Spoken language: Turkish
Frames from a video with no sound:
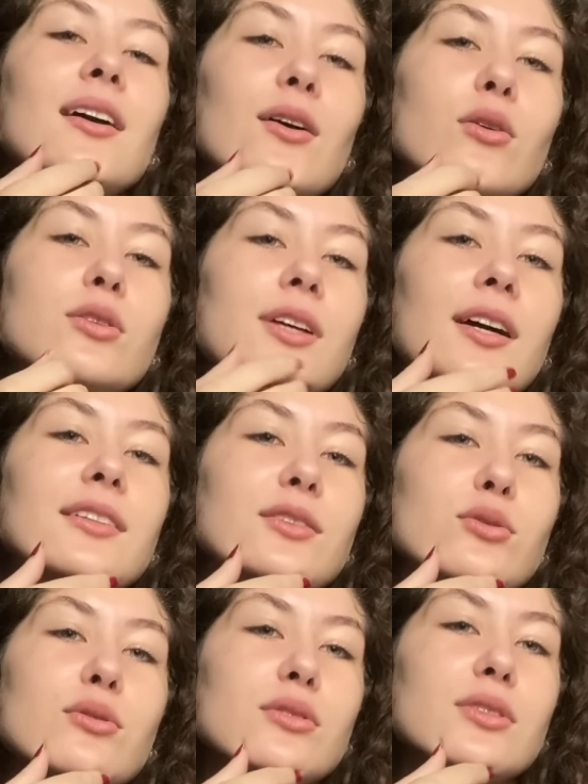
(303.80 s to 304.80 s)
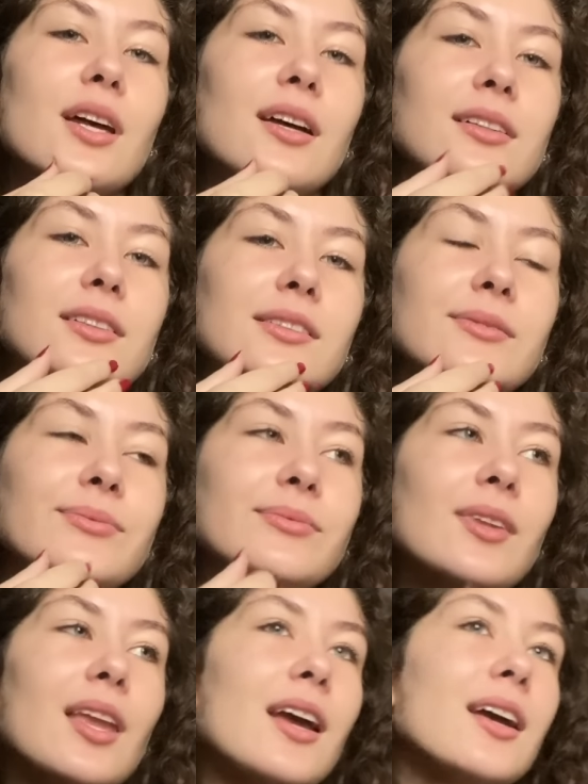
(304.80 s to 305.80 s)
Konser de çok güzeldi.
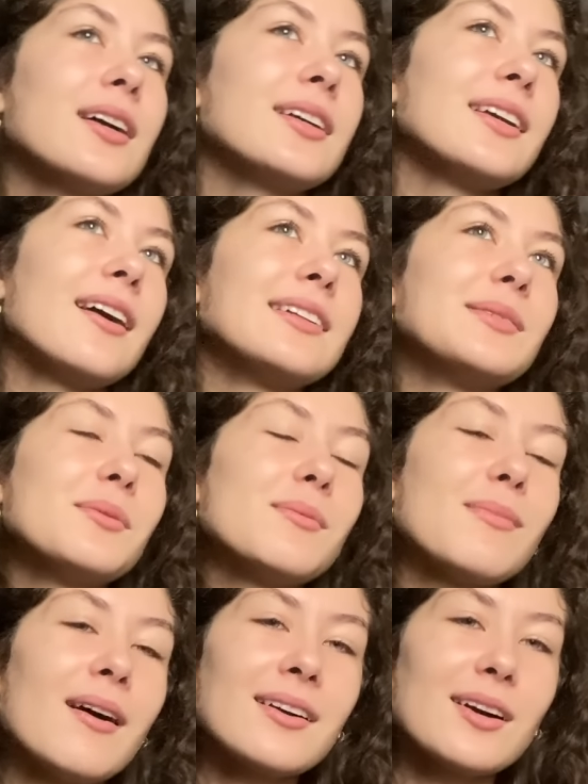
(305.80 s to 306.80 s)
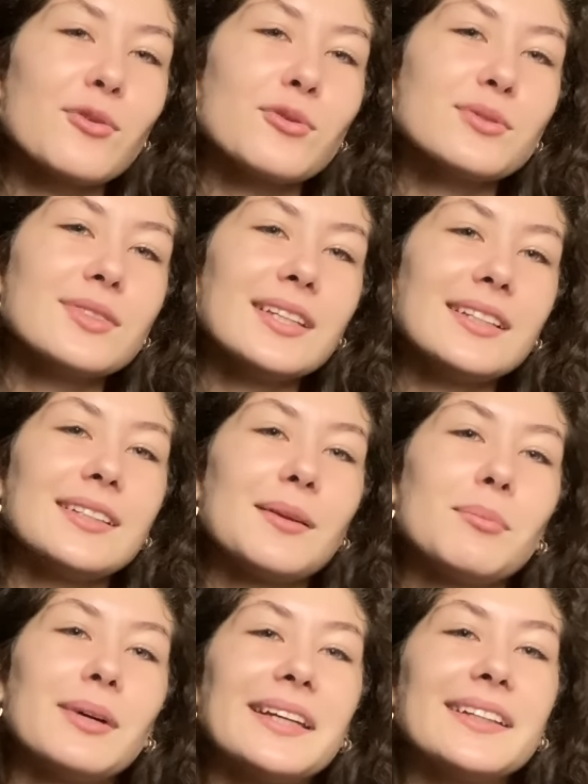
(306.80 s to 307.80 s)
Yani manga konserine
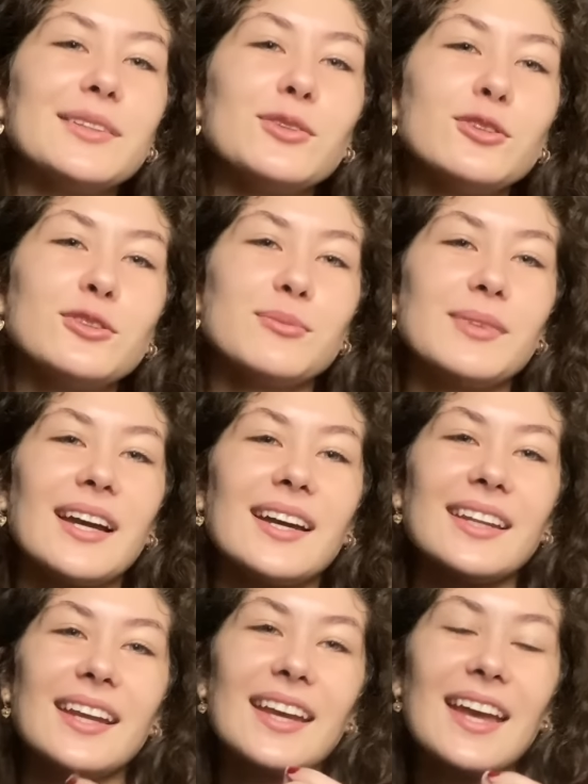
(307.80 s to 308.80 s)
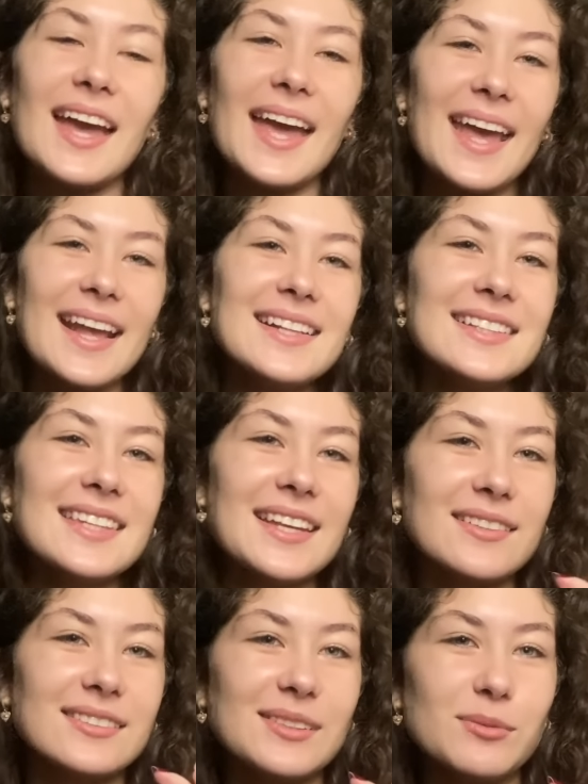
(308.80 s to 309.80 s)
bayılıyorum yani. En
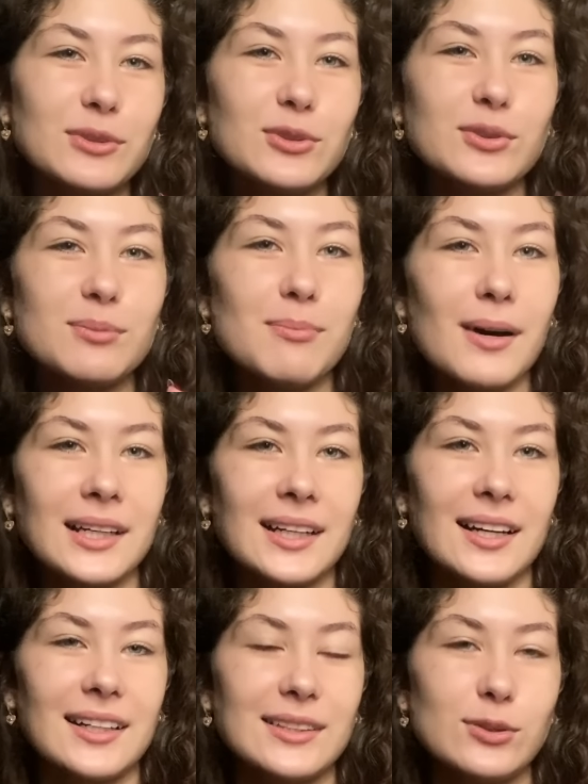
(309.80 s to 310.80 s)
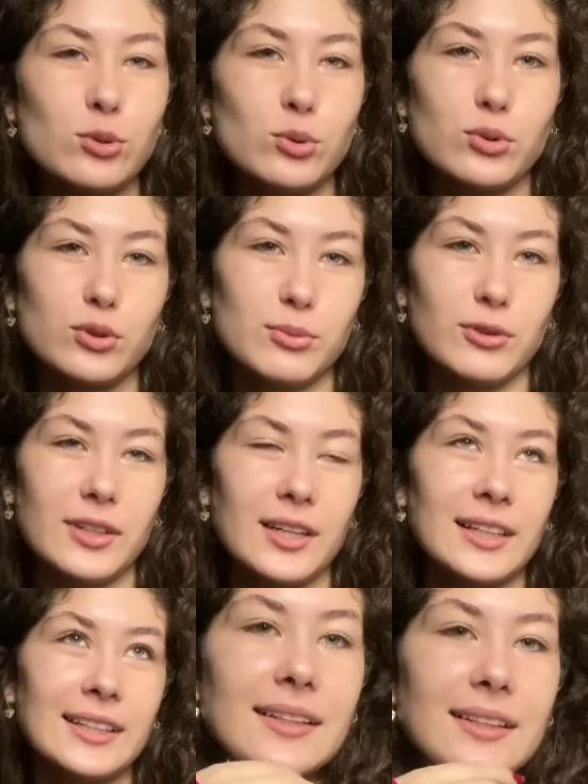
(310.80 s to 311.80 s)
sevdiğim grup manga. Türk grubu
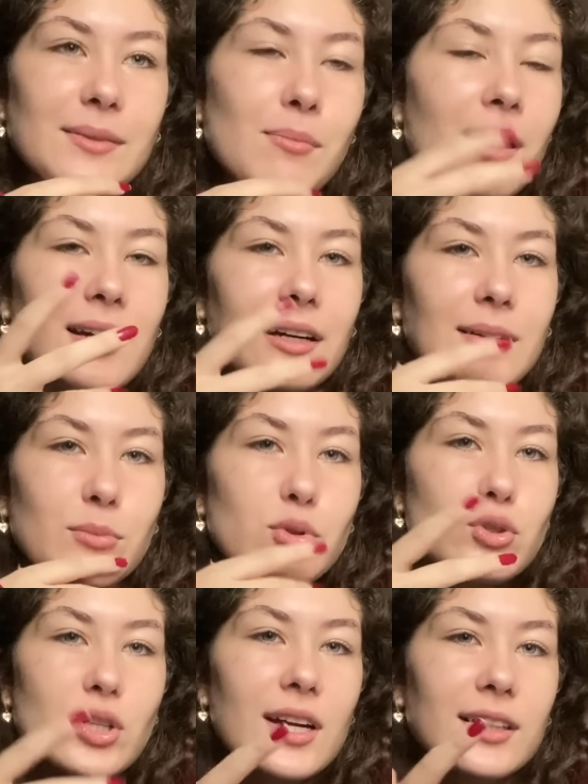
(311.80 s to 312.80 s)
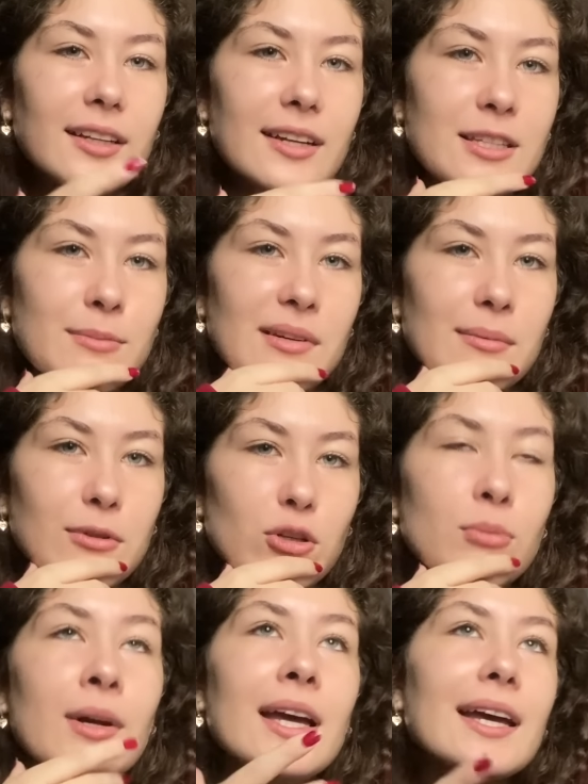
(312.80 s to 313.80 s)
olarak yani manga. Bütün şarkılarını ezbere
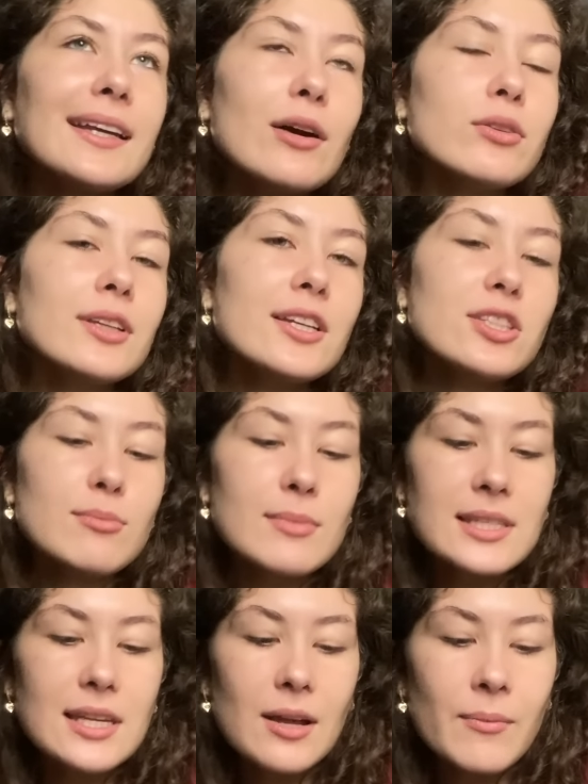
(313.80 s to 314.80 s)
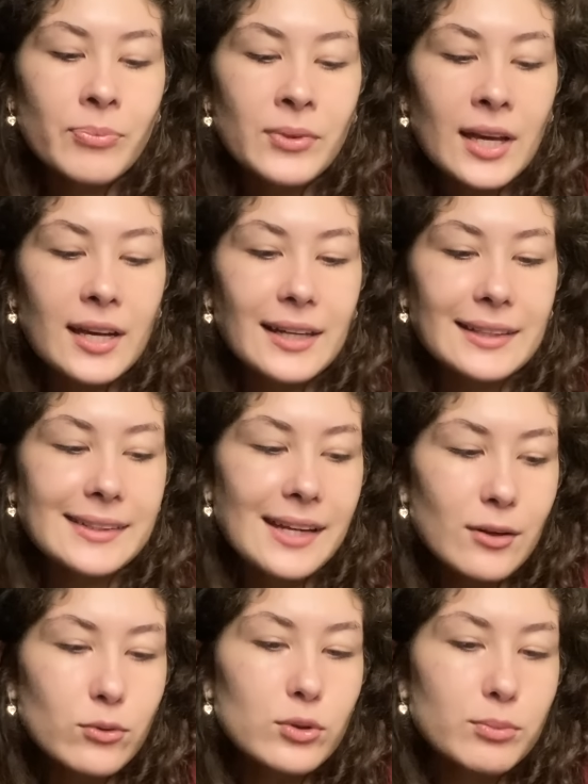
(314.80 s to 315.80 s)
biliyorum. Ya onu geçtim mesela. E, diğer
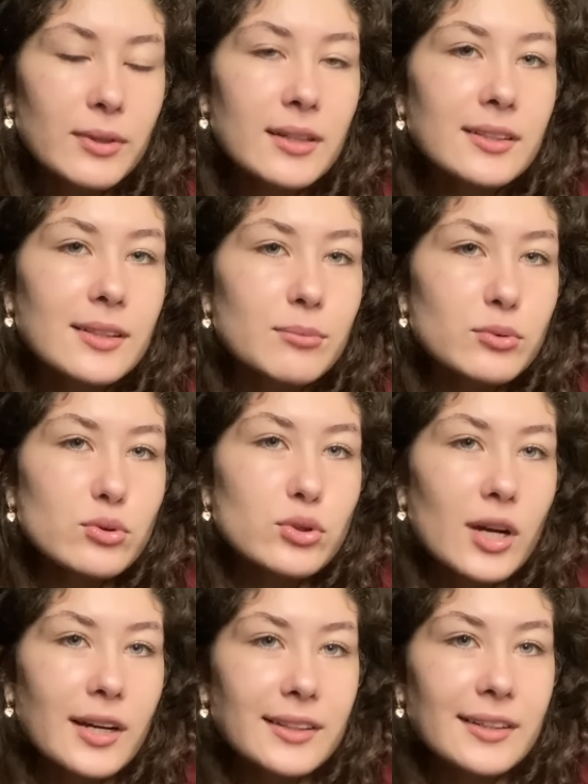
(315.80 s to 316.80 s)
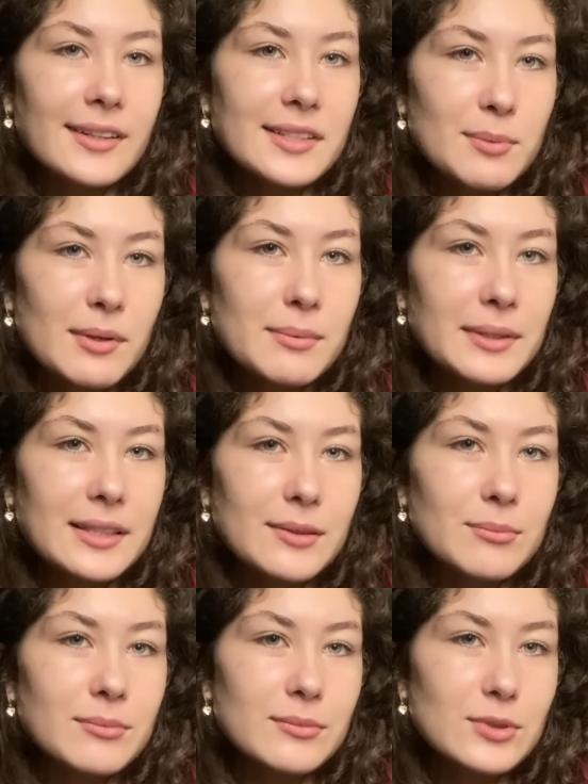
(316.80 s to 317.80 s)
grupların da bütün şarkılarını ezbere bildiğim
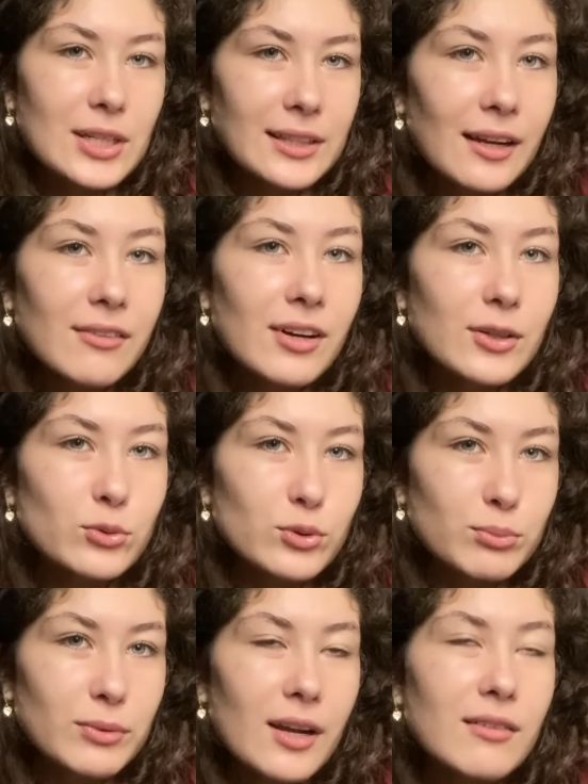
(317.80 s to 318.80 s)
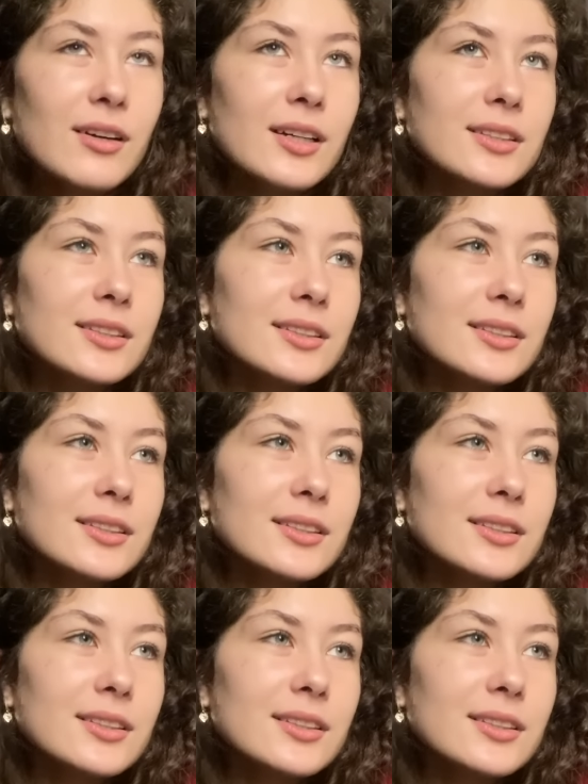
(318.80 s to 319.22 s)
şeyler var, gruplar var.